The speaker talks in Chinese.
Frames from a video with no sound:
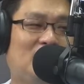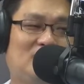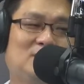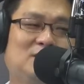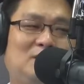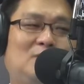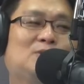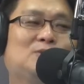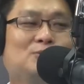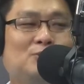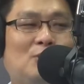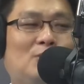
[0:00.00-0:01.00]
讲这故事
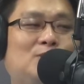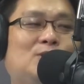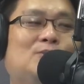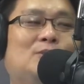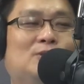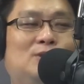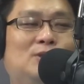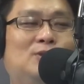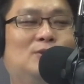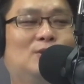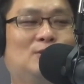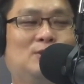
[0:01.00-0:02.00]
有好笑无笑，
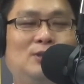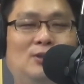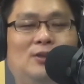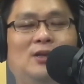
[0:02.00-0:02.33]
好笑。